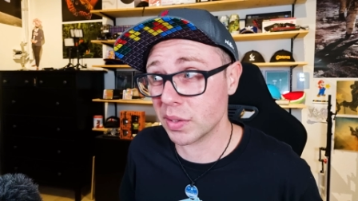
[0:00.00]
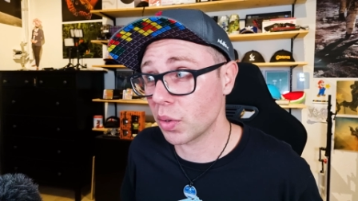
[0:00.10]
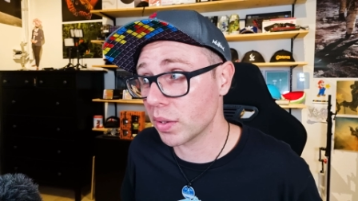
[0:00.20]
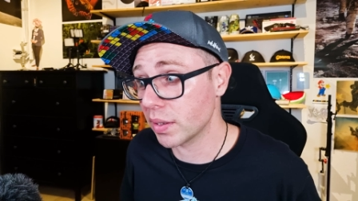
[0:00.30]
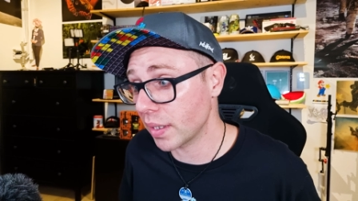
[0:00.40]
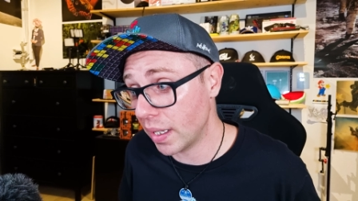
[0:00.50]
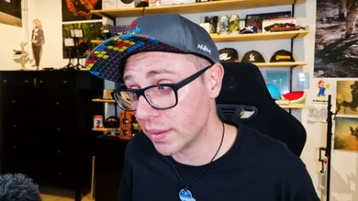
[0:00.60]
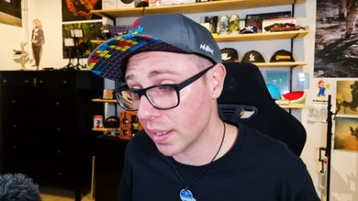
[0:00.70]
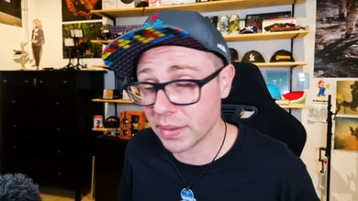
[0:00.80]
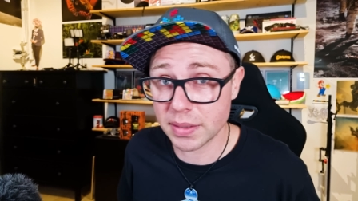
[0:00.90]
die ist deutlich
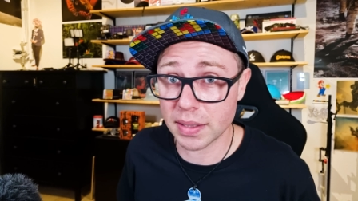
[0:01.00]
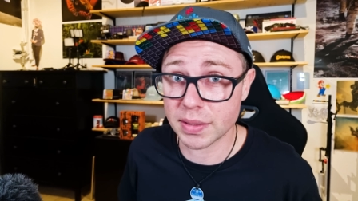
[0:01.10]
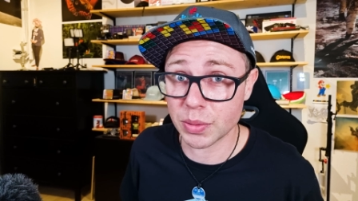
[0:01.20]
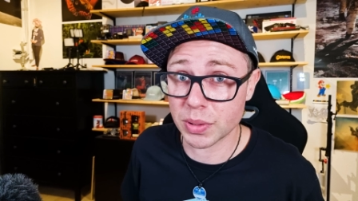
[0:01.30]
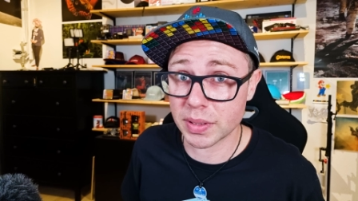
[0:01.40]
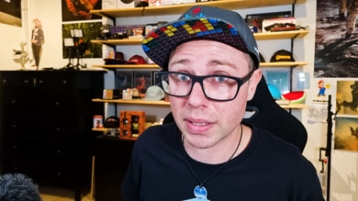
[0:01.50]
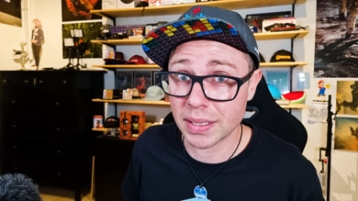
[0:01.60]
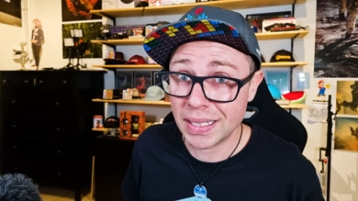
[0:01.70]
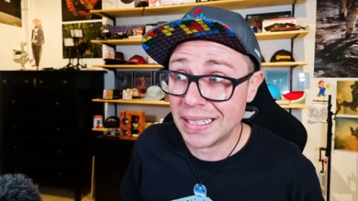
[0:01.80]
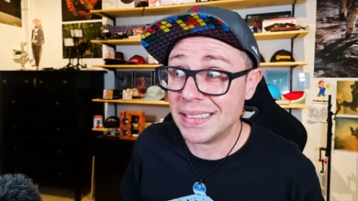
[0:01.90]
älter als die der Series
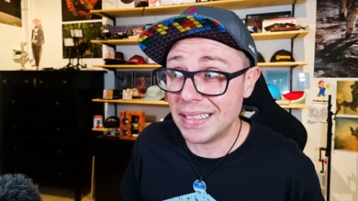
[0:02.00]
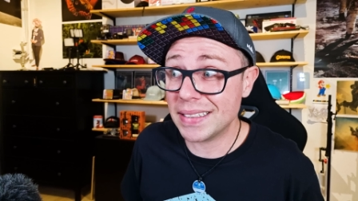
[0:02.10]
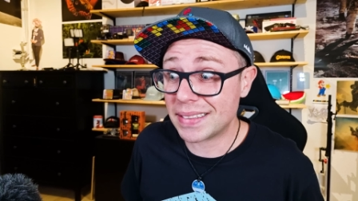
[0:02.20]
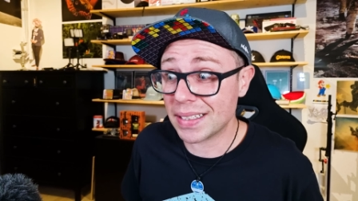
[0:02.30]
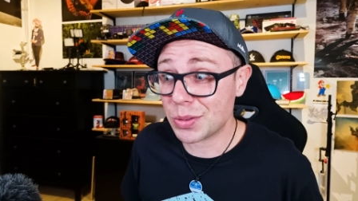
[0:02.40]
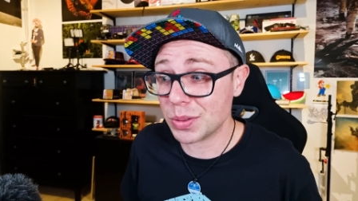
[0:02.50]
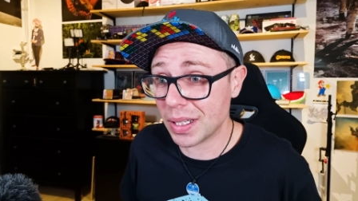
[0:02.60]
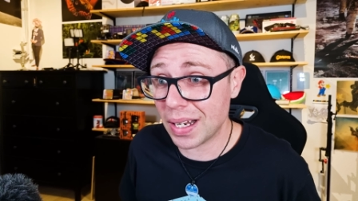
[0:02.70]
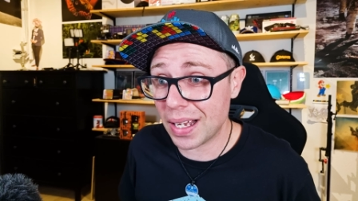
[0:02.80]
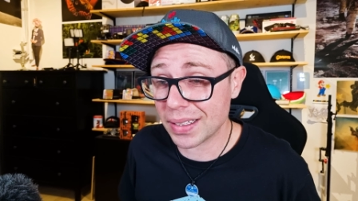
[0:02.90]
S. Die ist dazu in
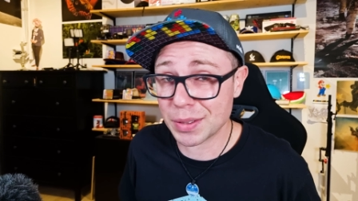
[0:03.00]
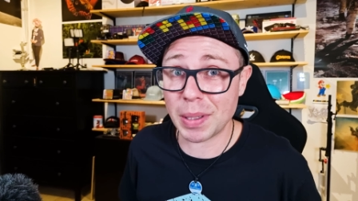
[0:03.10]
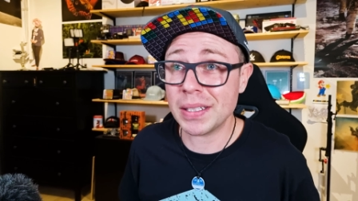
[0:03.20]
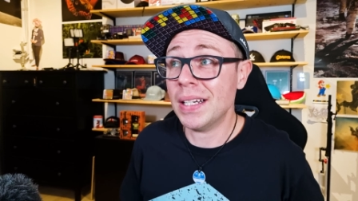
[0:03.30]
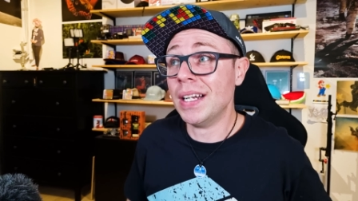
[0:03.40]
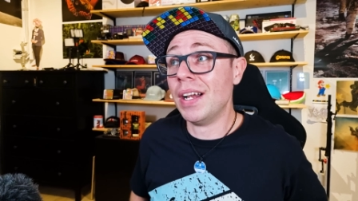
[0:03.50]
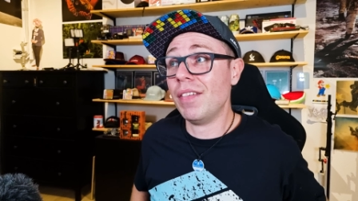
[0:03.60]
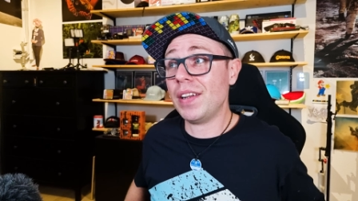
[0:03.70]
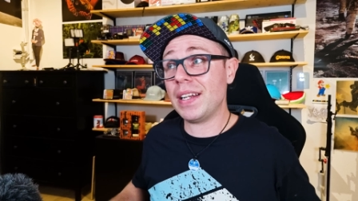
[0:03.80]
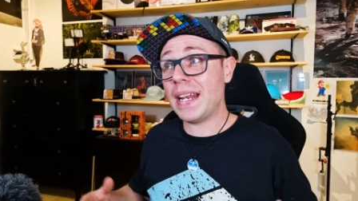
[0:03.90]
der Lage. Ich meine,
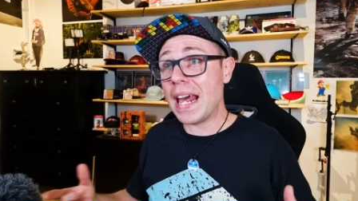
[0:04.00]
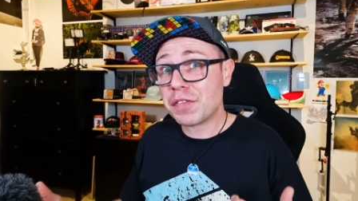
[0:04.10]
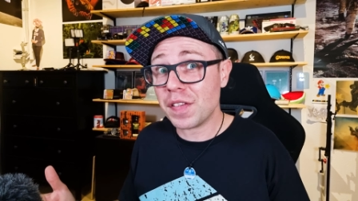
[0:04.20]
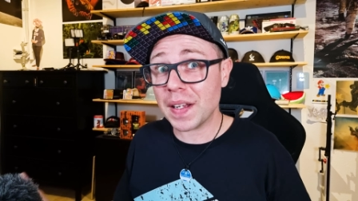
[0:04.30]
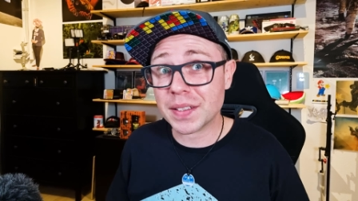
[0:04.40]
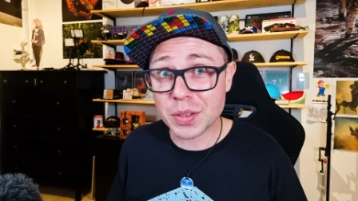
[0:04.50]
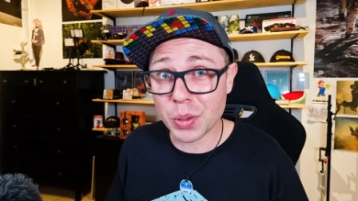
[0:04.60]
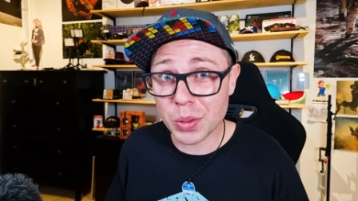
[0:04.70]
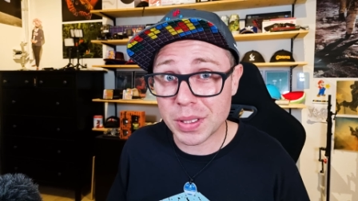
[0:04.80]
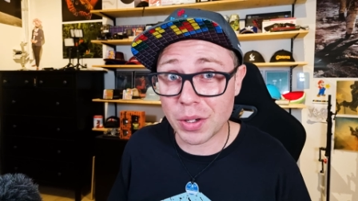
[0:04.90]
wenn ihr Netflix
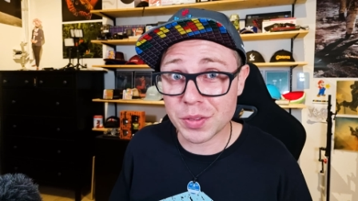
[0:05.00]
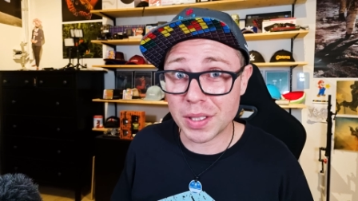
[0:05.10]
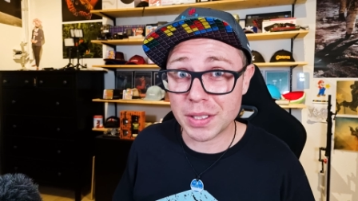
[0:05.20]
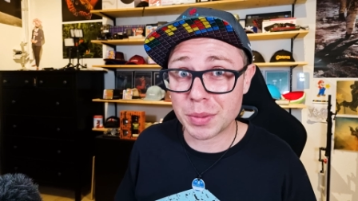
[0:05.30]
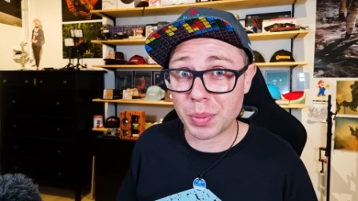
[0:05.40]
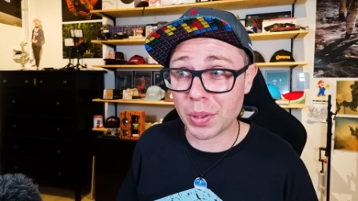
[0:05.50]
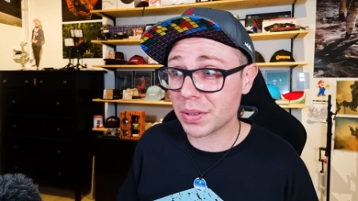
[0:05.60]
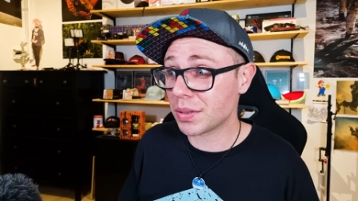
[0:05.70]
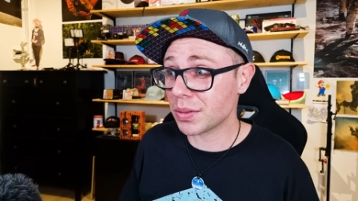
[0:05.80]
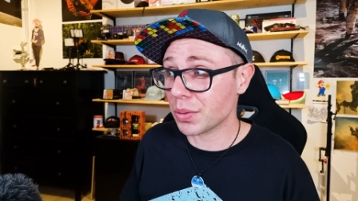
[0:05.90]
guckt auf der
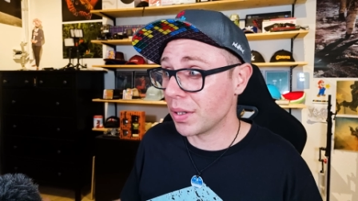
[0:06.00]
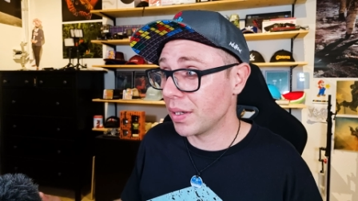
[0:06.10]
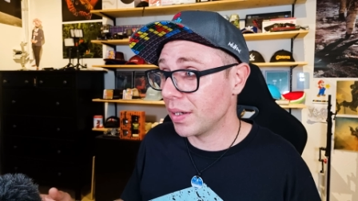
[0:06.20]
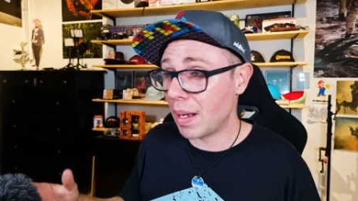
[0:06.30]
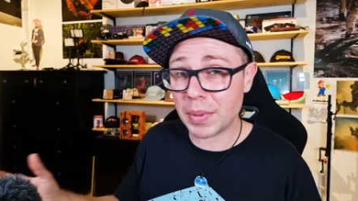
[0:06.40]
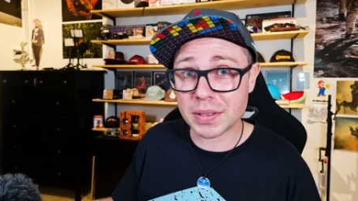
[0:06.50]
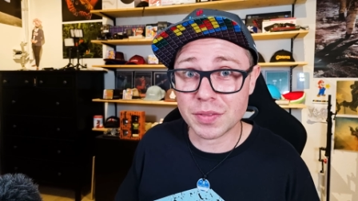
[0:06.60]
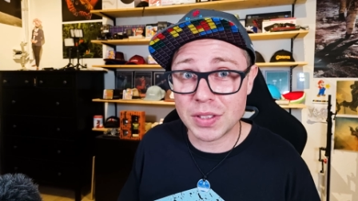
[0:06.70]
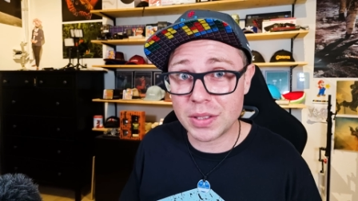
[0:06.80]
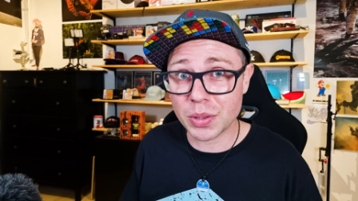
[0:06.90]
Xbox oder
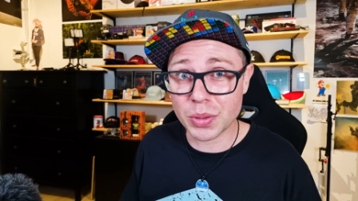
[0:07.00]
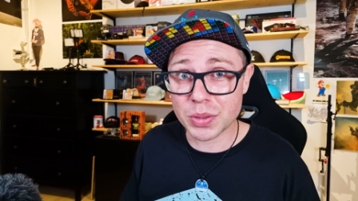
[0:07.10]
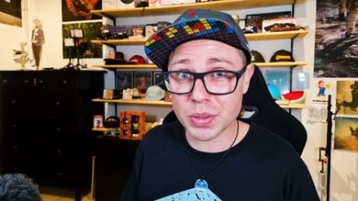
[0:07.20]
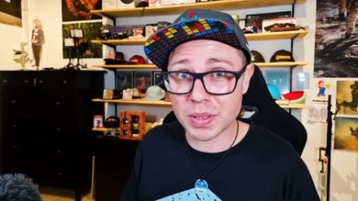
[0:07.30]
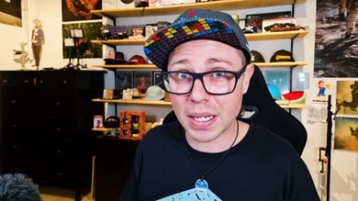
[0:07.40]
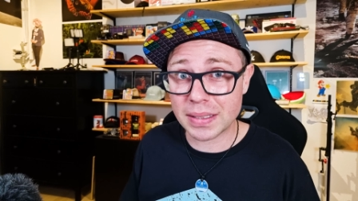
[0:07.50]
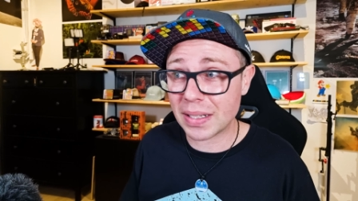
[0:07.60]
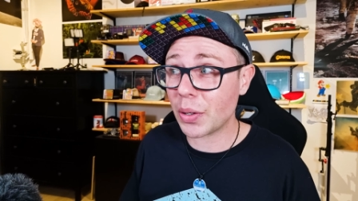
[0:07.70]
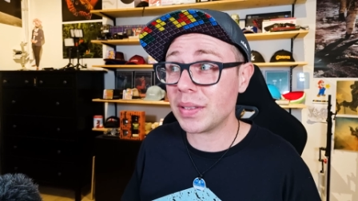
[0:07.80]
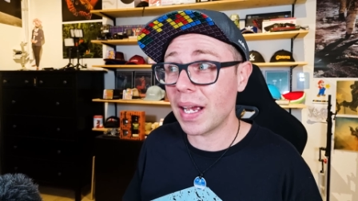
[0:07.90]
Amazon Video und so Sachen,
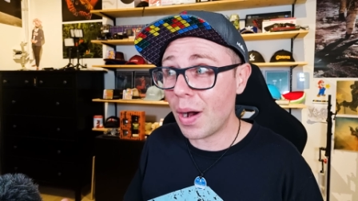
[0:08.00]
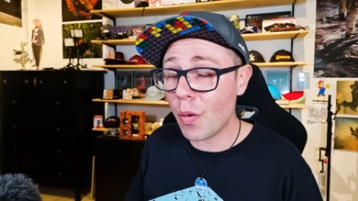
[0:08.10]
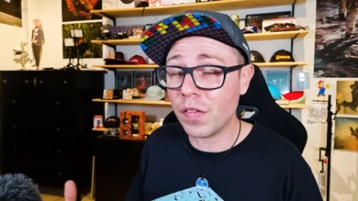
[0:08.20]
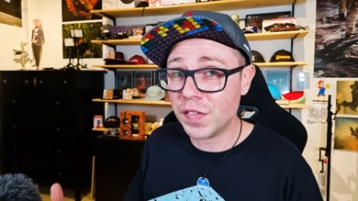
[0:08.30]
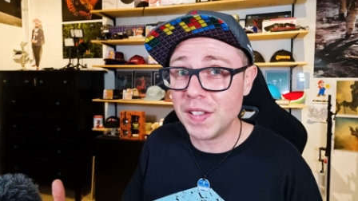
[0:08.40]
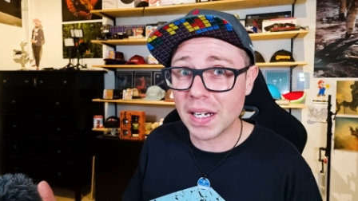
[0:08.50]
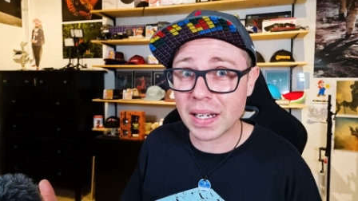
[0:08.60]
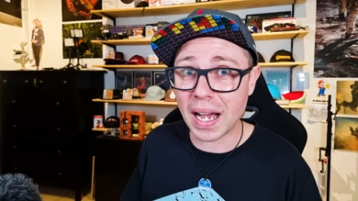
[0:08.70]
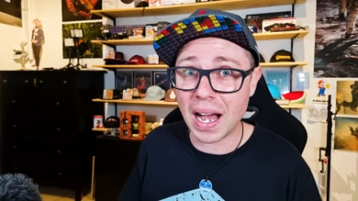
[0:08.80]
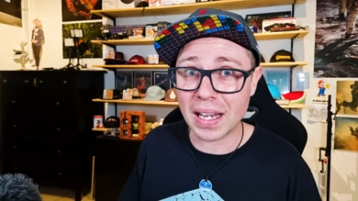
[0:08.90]
dann könnt ihr auch
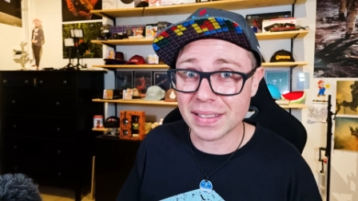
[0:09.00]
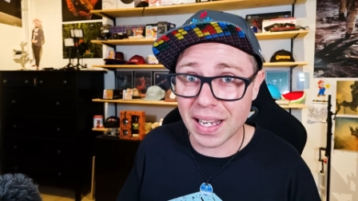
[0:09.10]
4K